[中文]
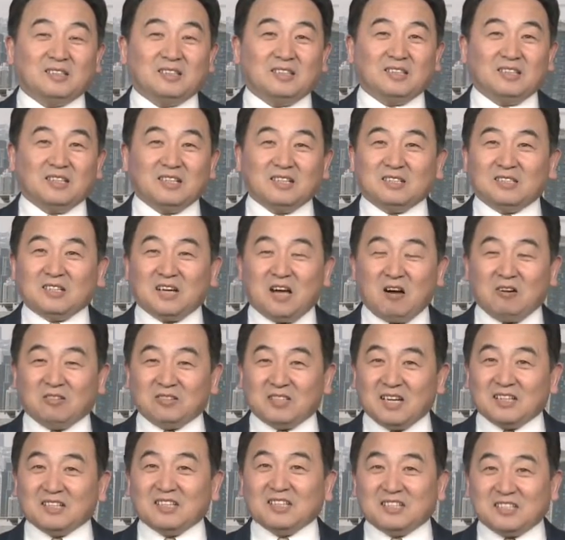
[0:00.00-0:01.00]
这好
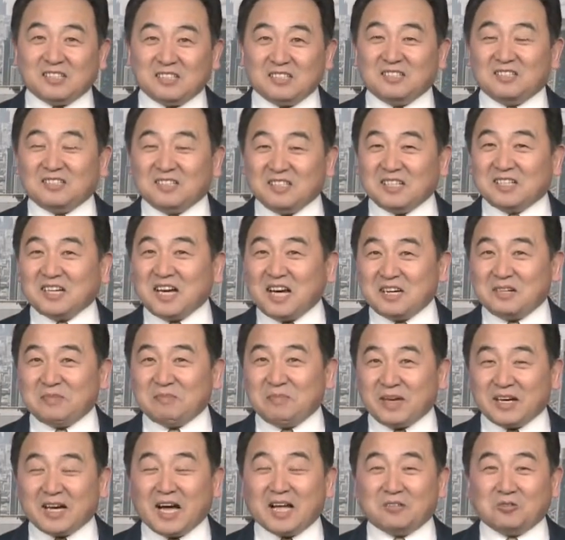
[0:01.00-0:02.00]
像那失职一开始
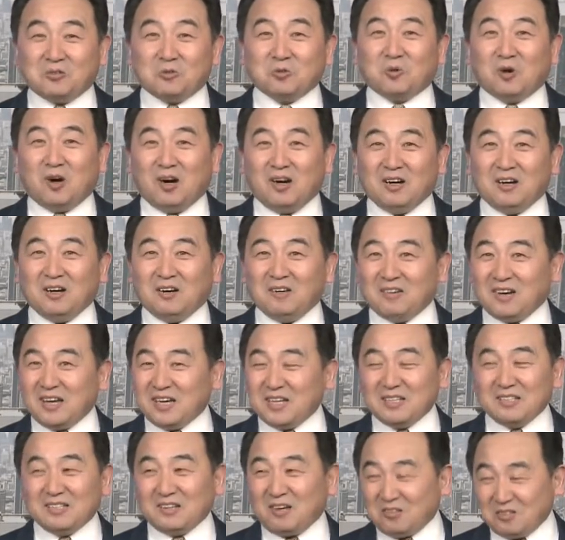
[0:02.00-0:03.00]
没敢做，后
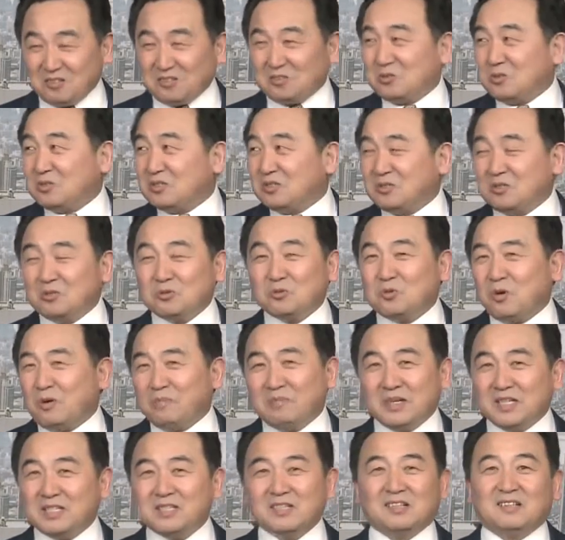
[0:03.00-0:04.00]
来老子说你就做
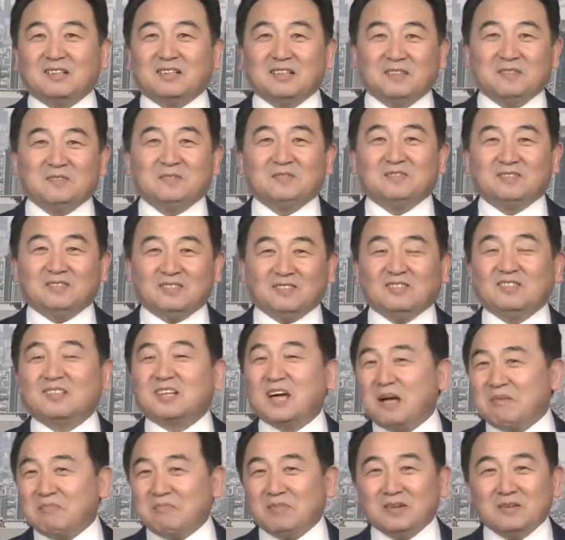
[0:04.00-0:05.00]
没事儿，你
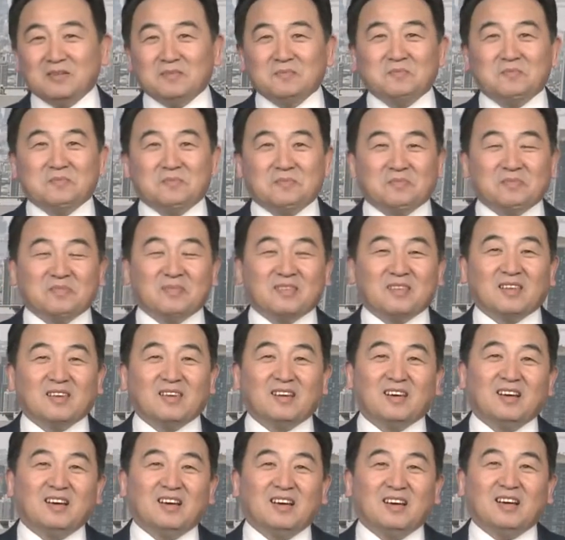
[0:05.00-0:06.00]
干吧。
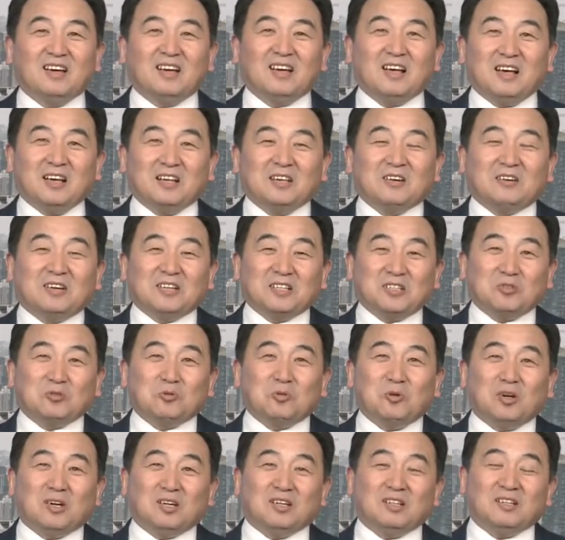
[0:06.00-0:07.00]
他就给
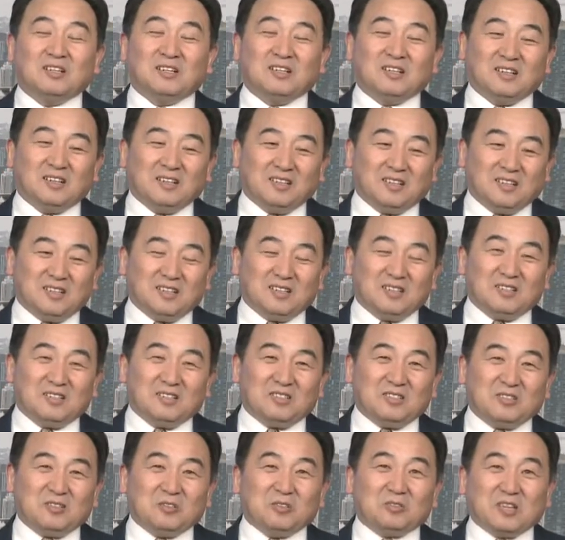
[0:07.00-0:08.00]
做了，
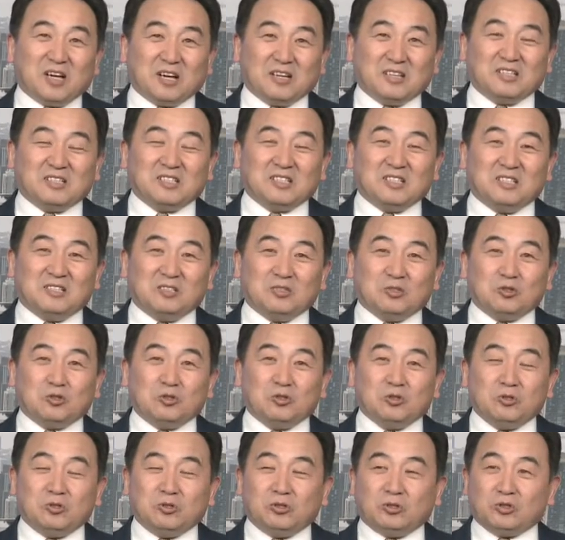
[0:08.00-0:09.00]
就等于是
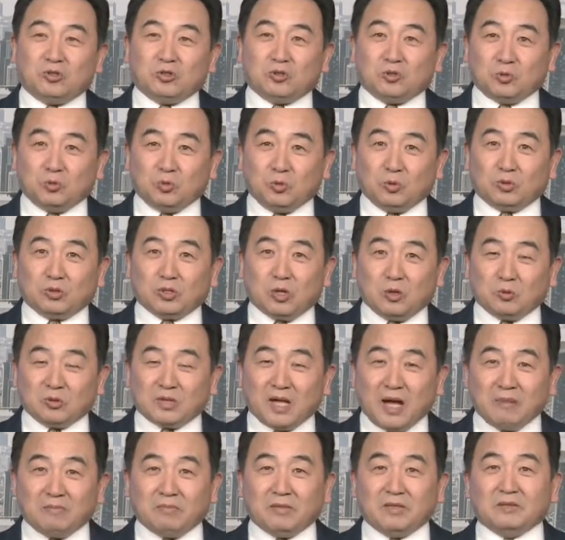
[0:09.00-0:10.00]
去诅咒
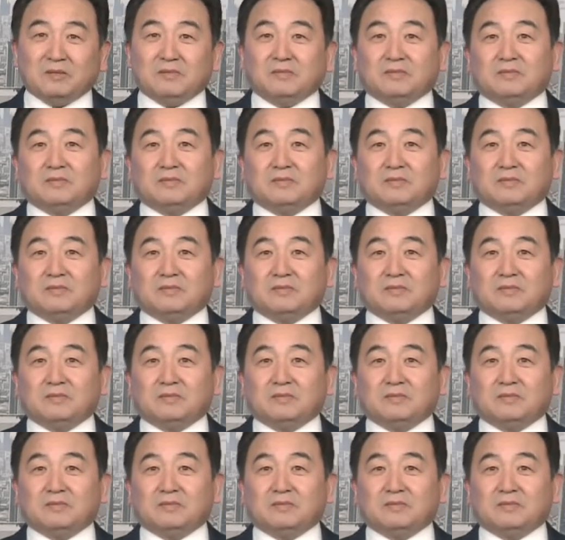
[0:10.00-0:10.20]
他们，